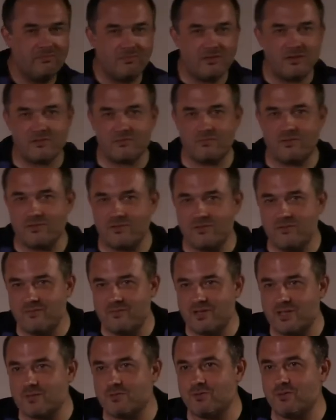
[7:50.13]
also bei so einem
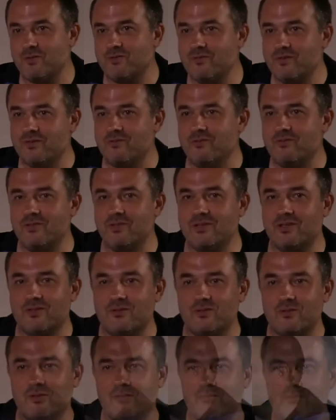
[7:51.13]
Exploit wie, wie
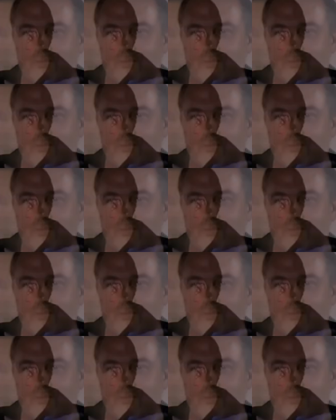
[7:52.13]
Eternal